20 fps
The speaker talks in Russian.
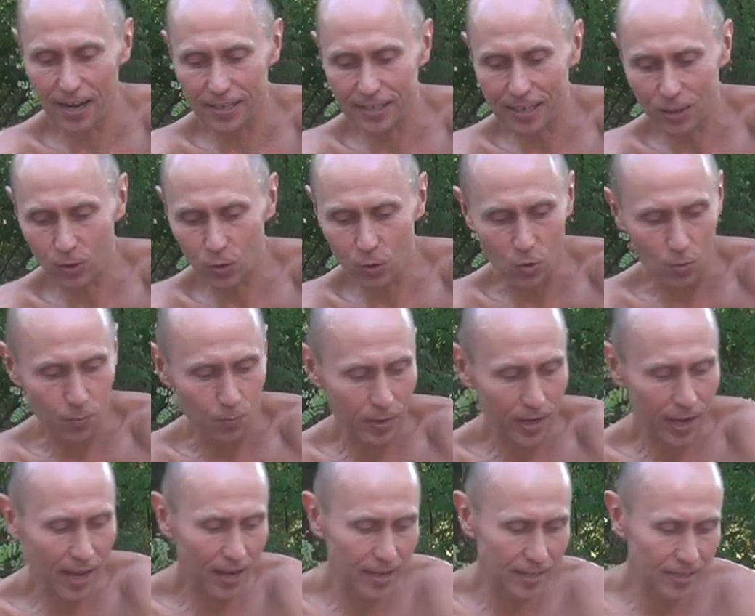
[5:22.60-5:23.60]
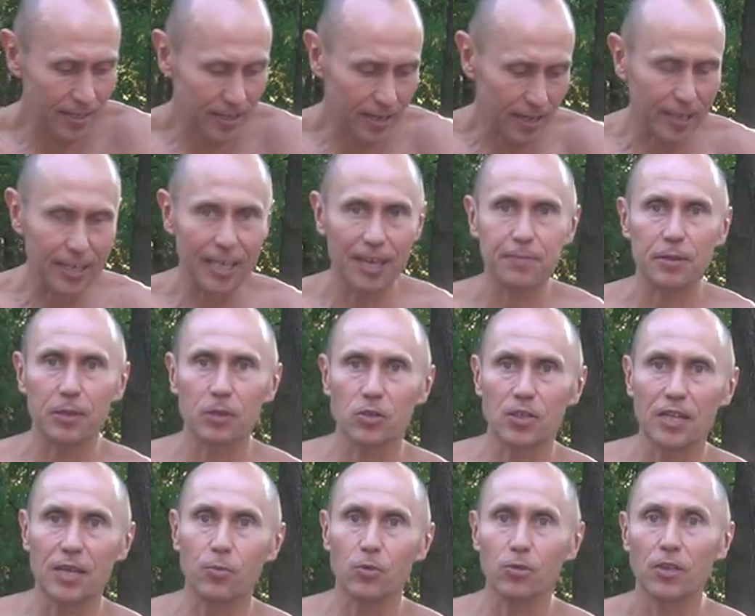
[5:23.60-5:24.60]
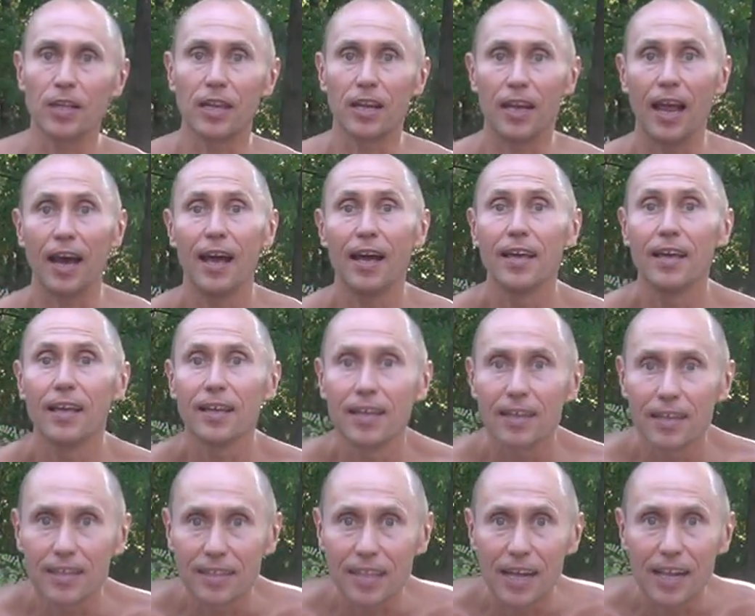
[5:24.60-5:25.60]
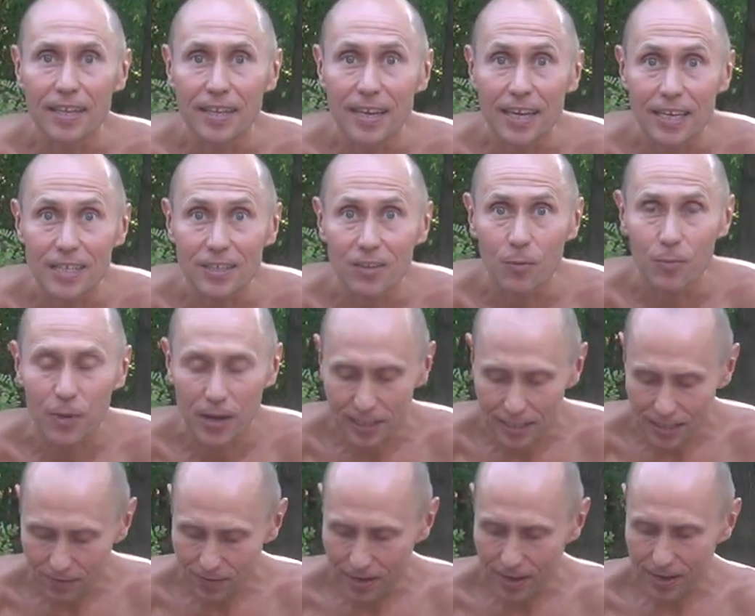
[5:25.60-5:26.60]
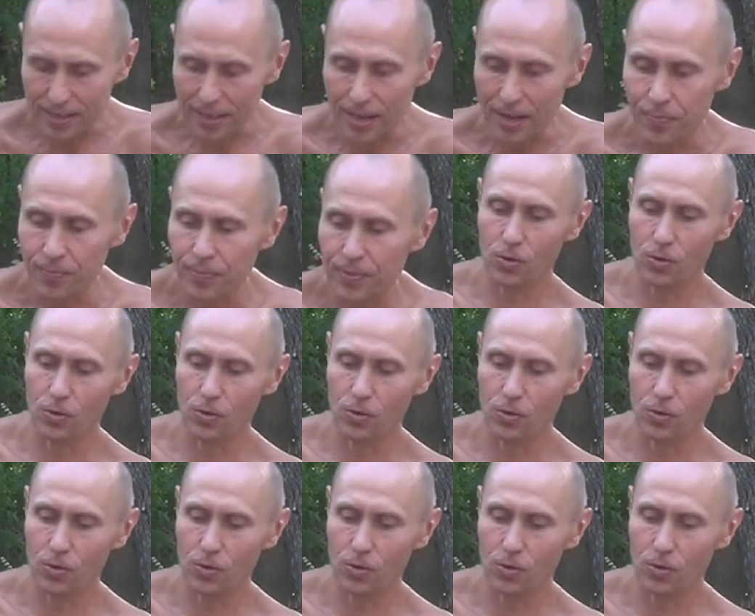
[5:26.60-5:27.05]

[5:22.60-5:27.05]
разотру пряности, какие мне нужны будут для дальнейшего приготовления.